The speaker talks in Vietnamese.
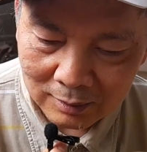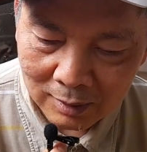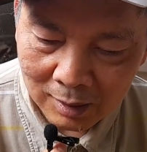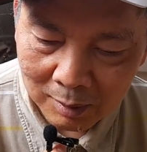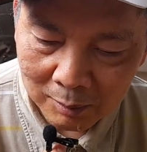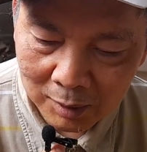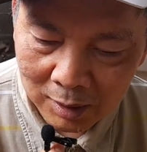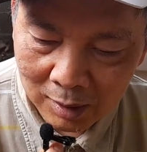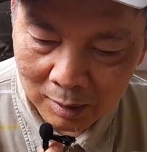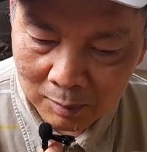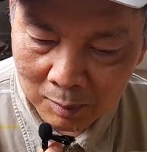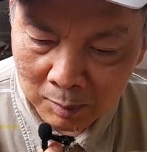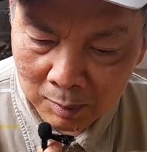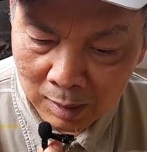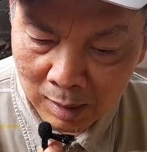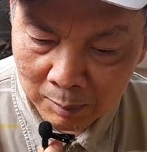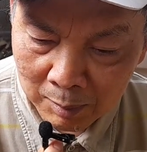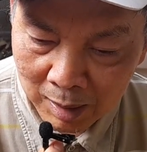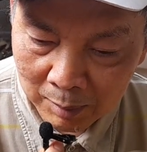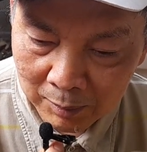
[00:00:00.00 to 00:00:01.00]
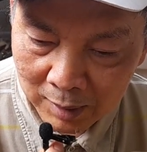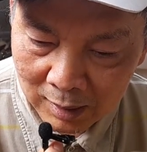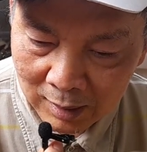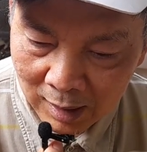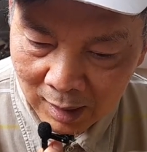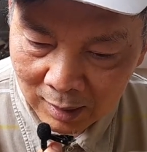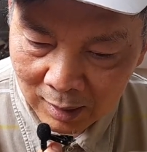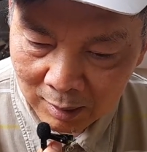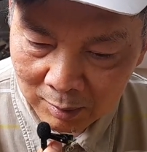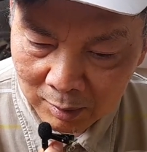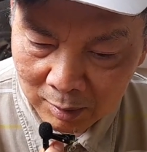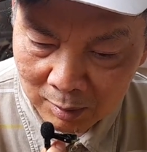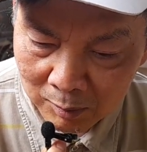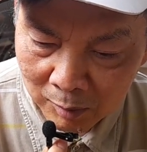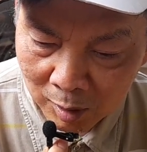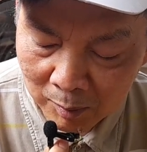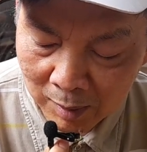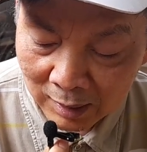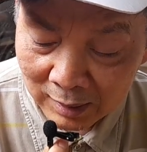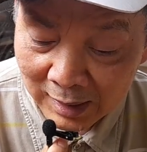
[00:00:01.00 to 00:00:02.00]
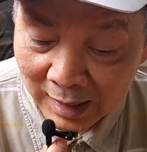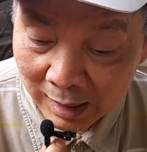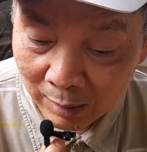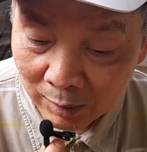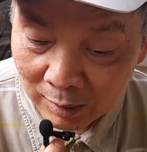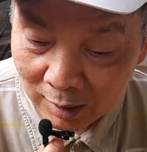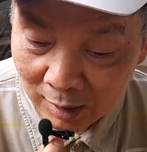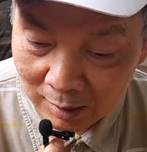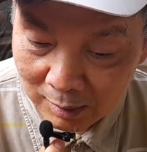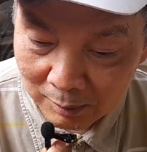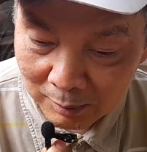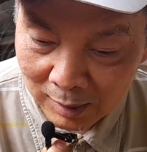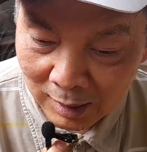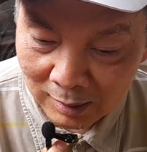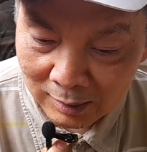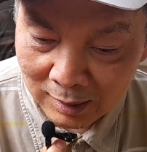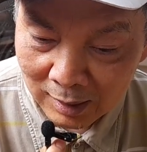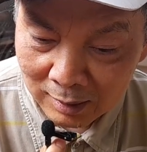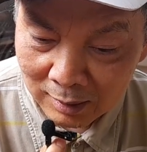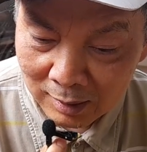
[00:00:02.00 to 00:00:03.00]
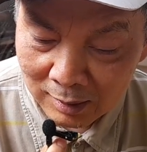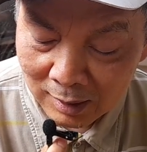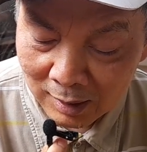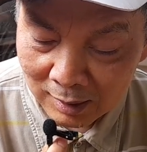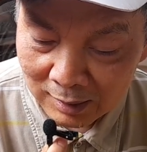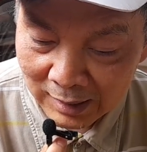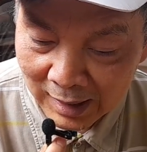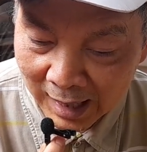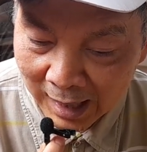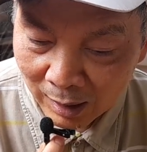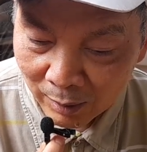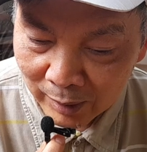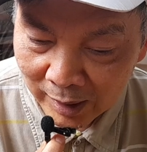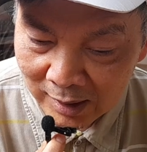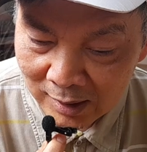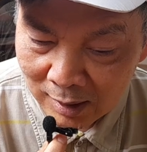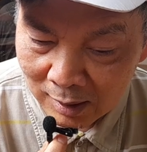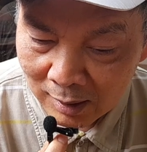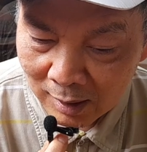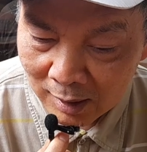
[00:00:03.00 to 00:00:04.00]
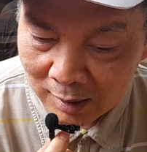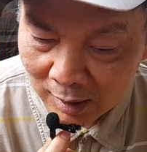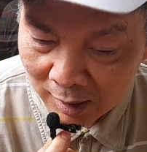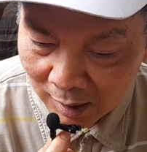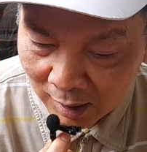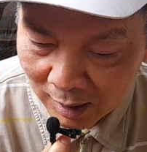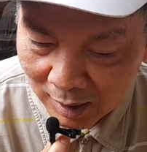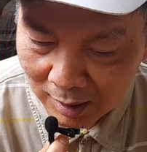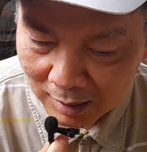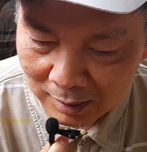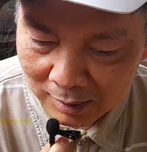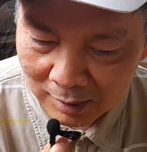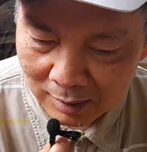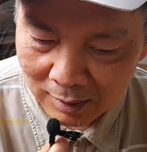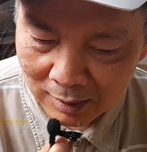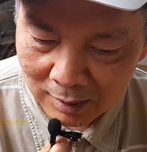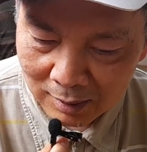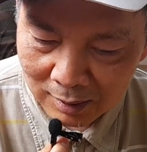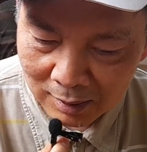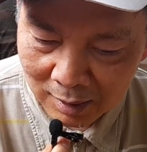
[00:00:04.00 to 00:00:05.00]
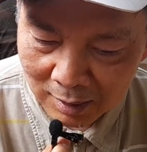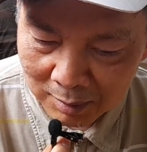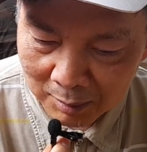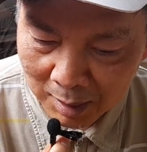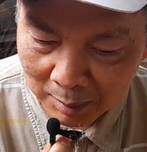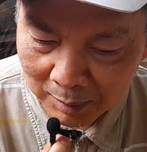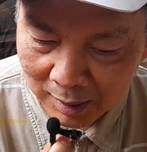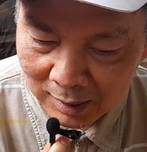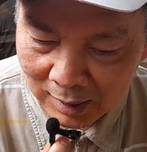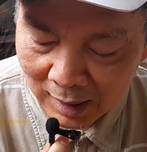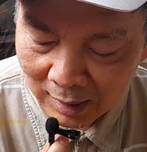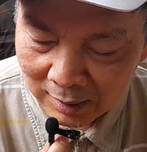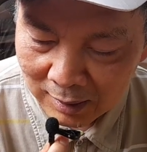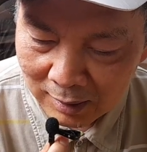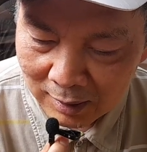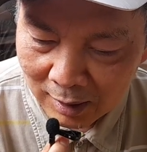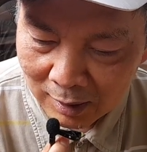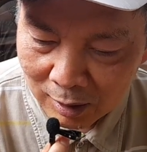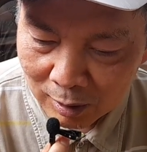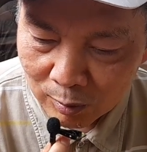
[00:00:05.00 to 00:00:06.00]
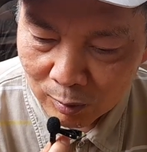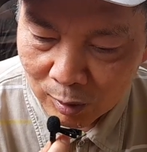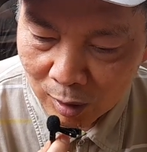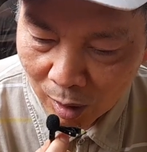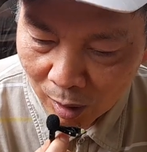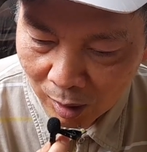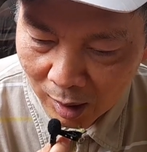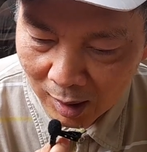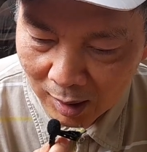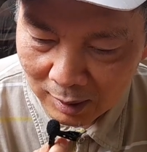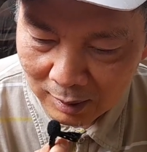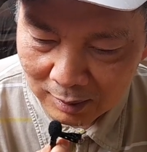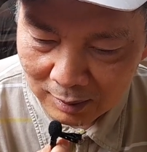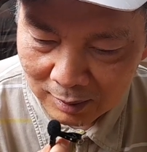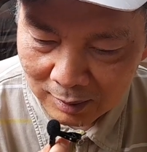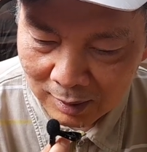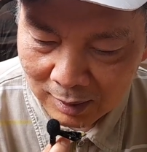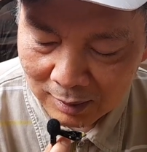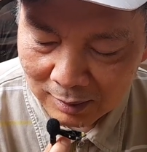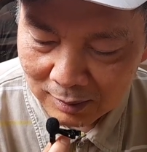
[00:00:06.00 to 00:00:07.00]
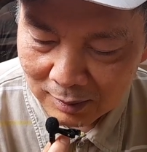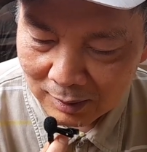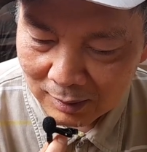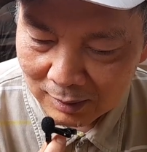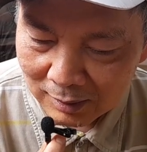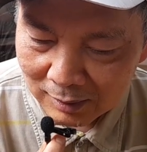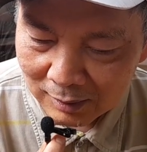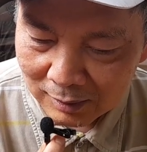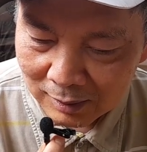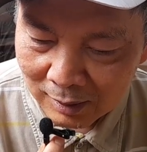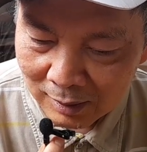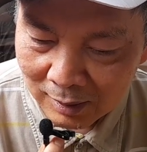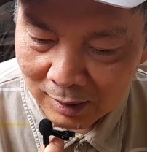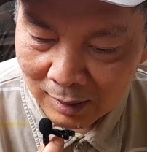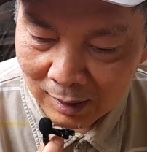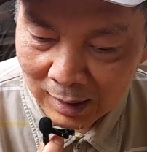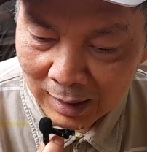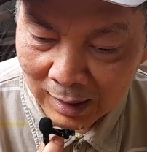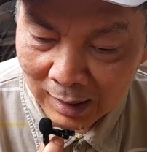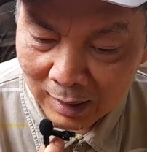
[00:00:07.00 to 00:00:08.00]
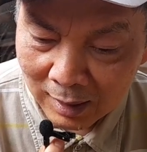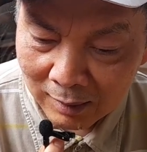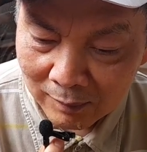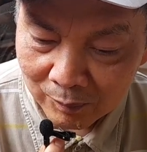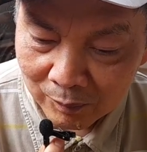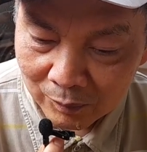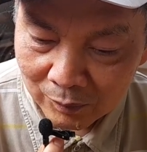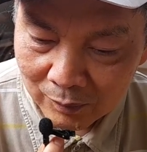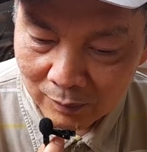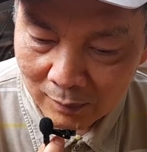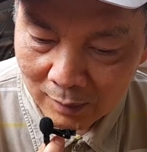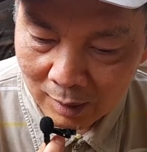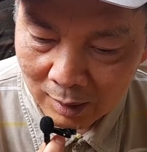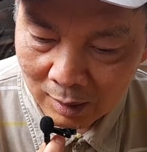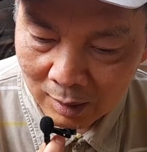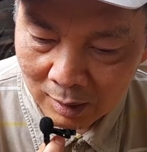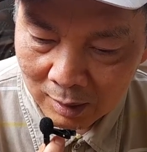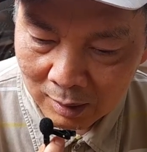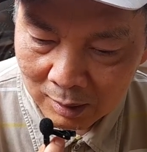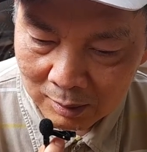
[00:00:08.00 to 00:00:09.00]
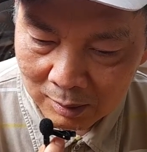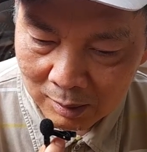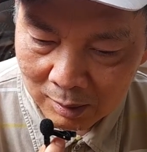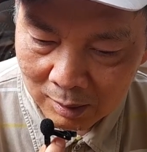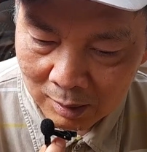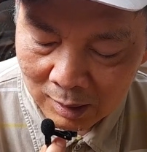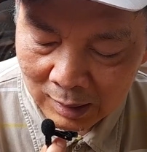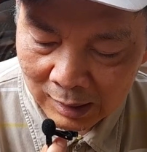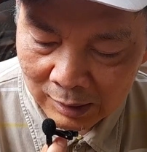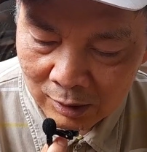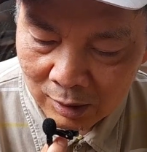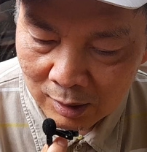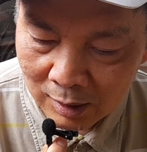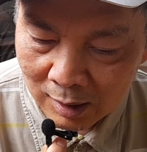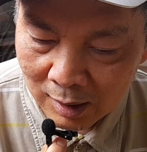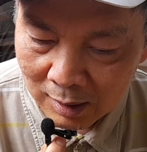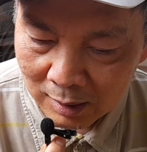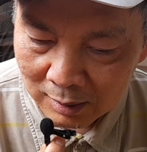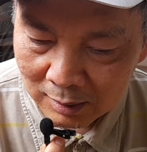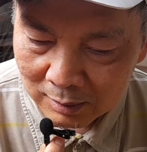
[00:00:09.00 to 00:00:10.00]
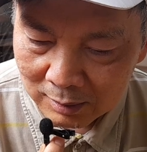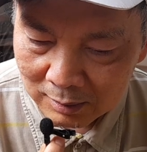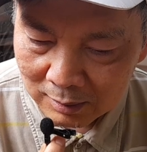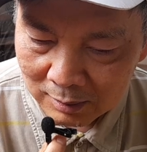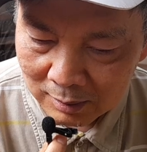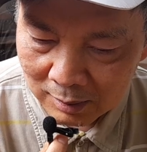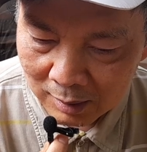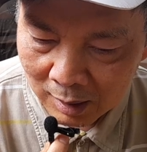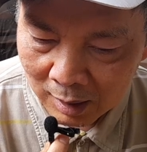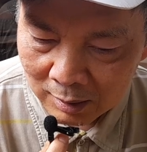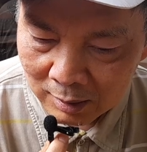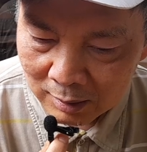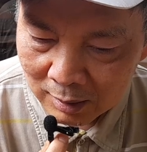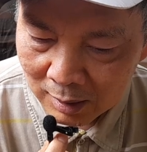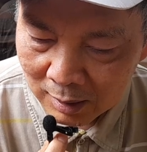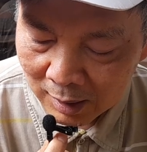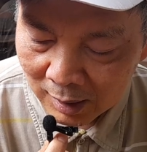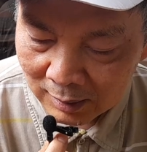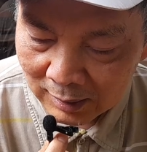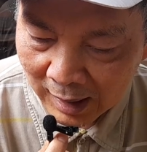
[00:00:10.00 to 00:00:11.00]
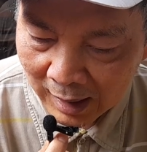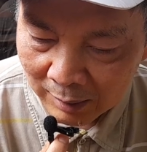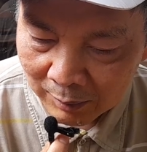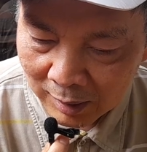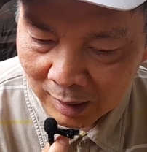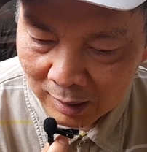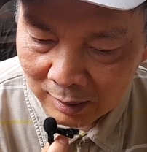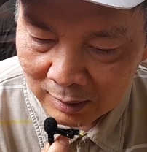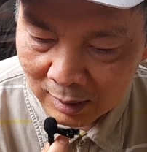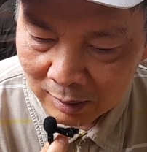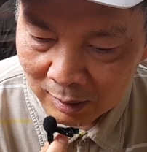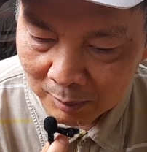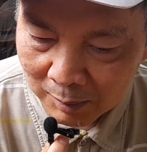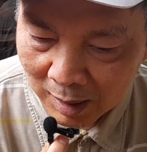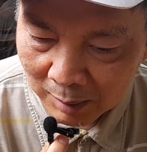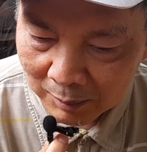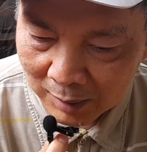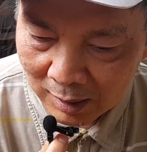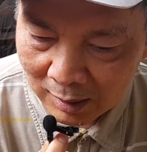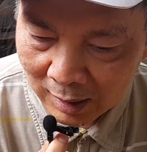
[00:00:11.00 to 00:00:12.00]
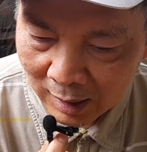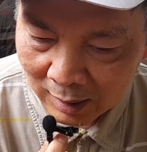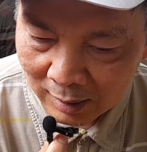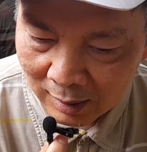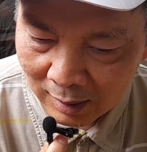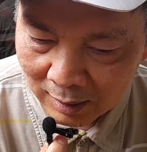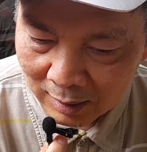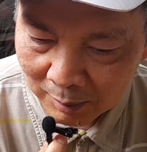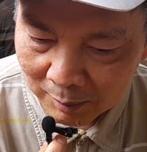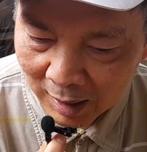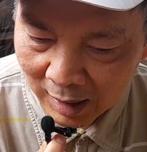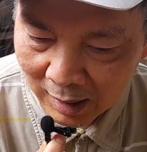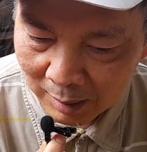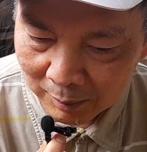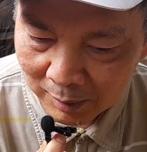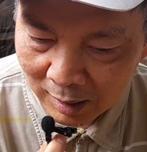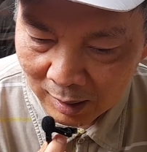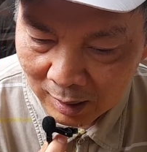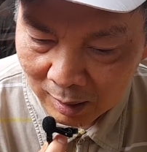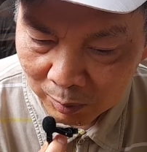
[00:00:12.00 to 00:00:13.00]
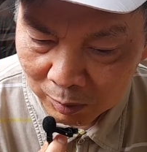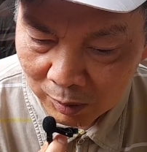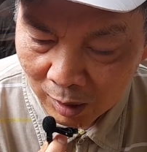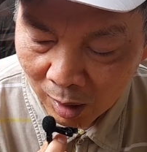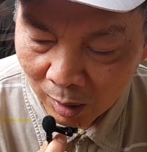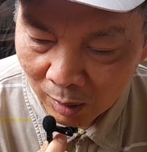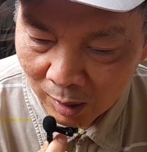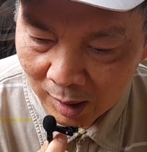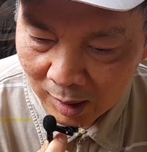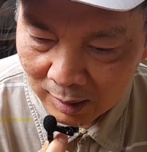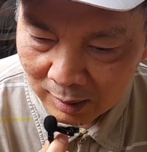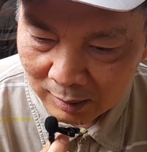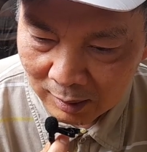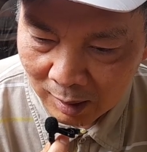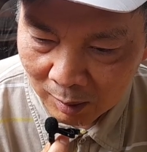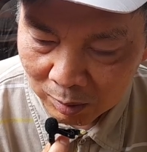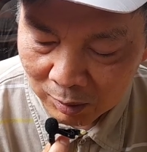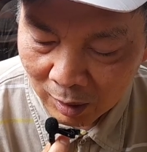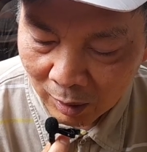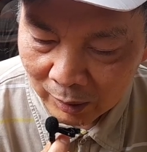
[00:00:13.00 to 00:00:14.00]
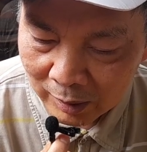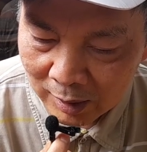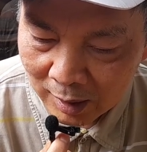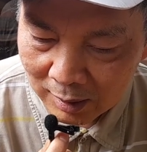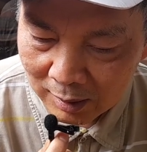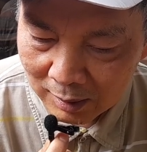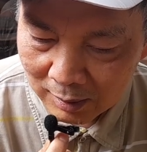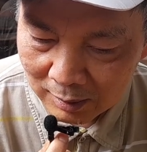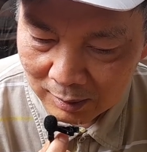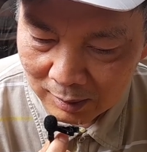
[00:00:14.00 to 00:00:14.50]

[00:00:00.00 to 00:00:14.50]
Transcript: đó mà nhất là, là bang bây giờ là một bang giàu ở đức mà người ta nói là giàu hay sinh lễ nghĩa thì cái bang bây giờ cái gì nó cũng khó đó cho nên là ờ, ngày xưa ở nước đức hiện tại cũng vậy người ta nói bang bây giờ là cái bang mà học trò nó học giỏi nhất